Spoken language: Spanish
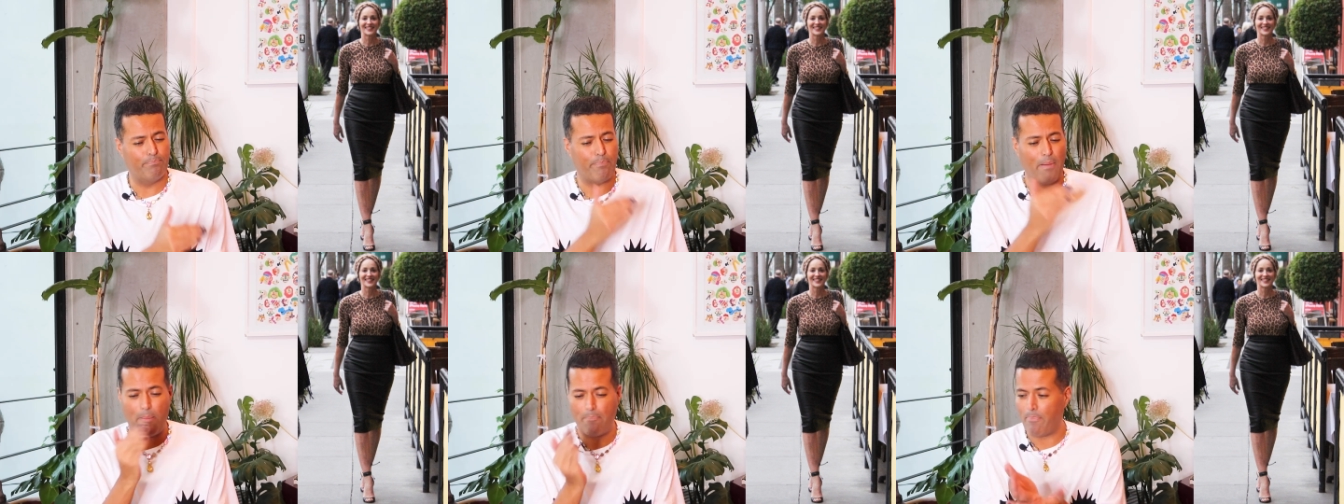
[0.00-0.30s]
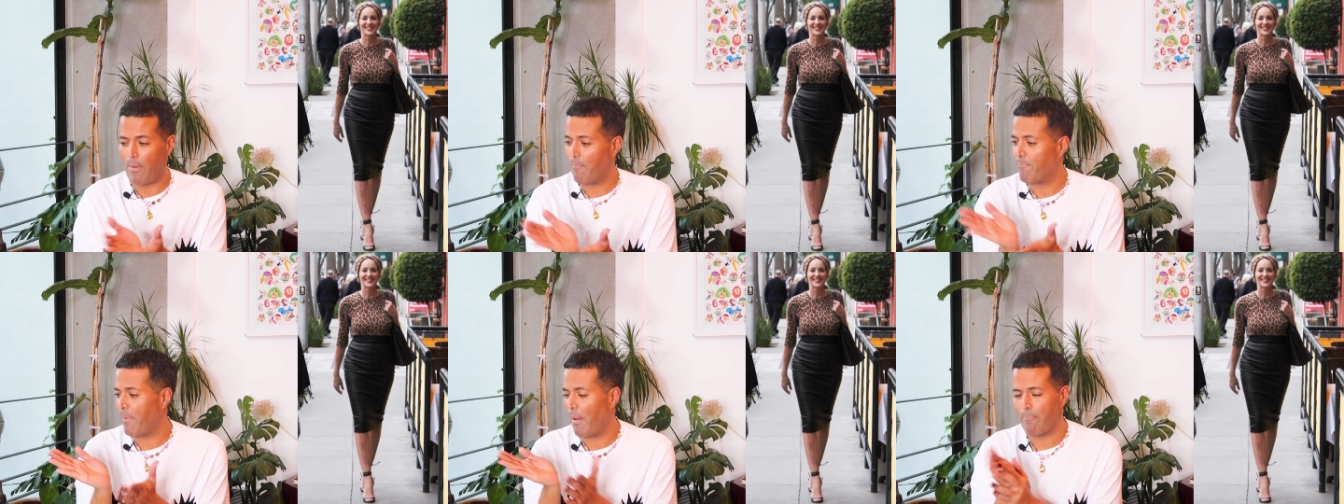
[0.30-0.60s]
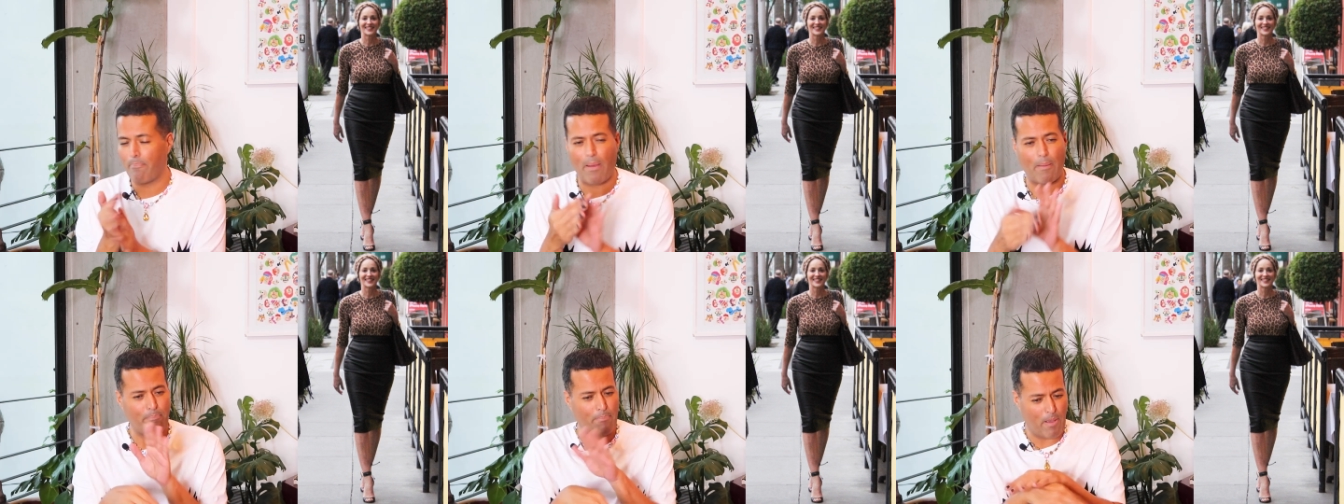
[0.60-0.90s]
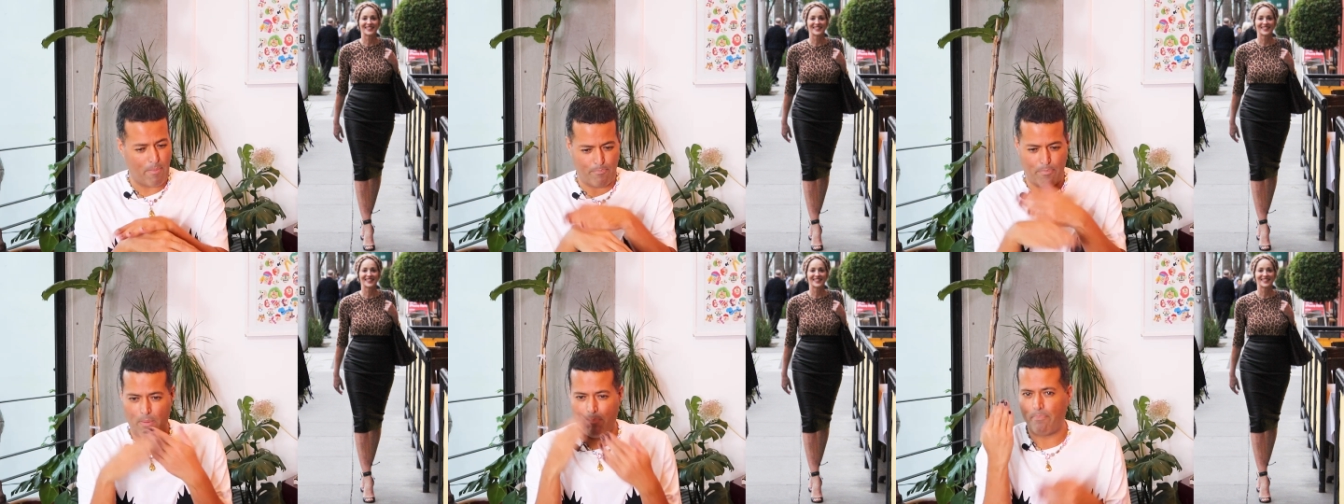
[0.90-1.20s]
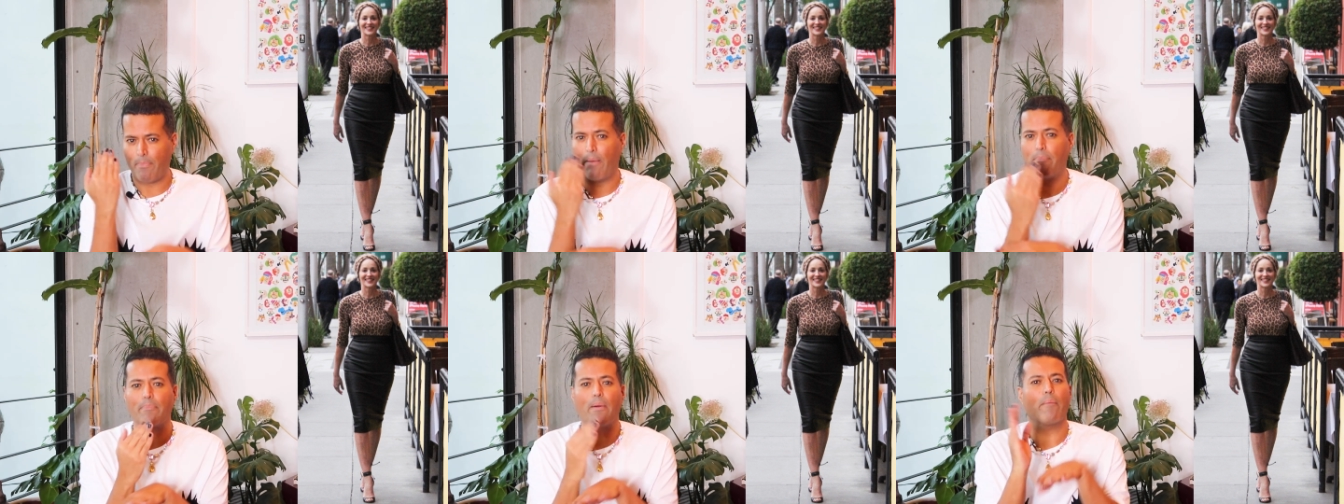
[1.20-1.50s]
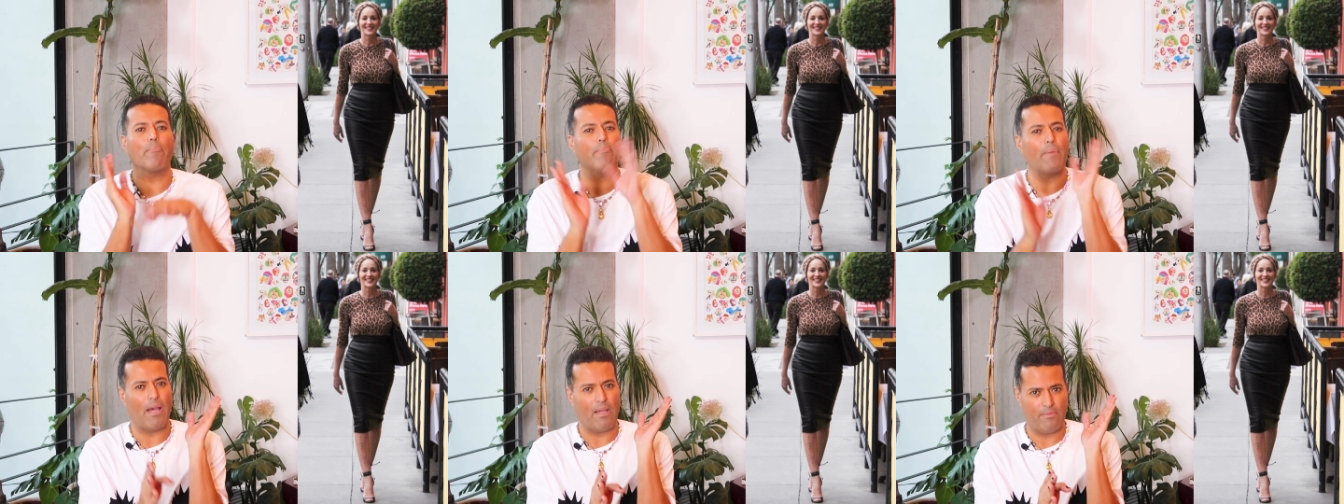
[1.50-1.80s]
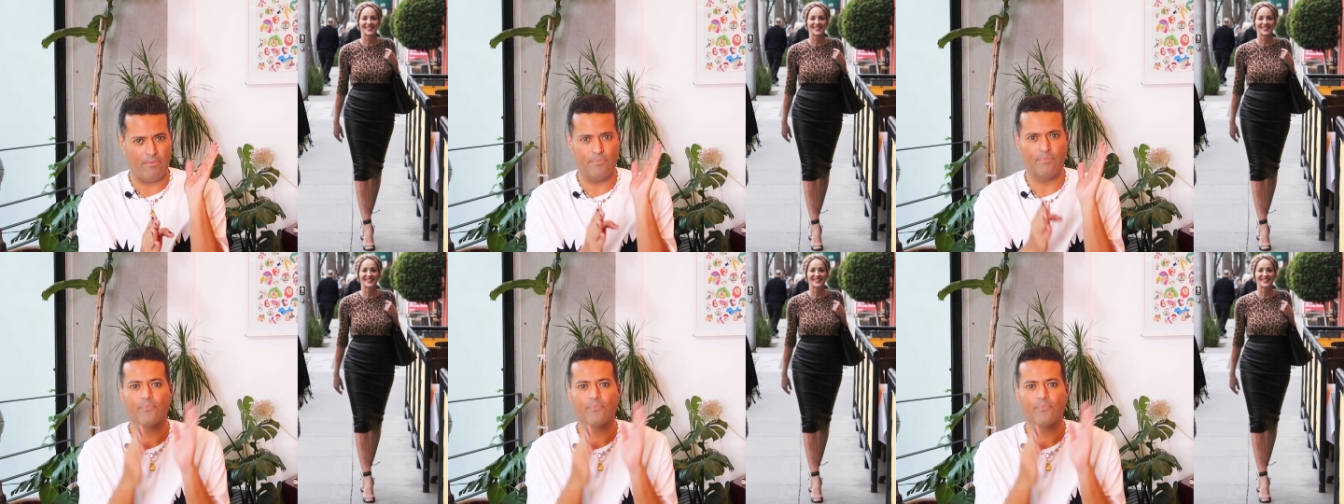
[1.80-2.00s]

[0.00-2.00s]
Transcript: pa, pa, pa, pa, pa, pa, pa, pa,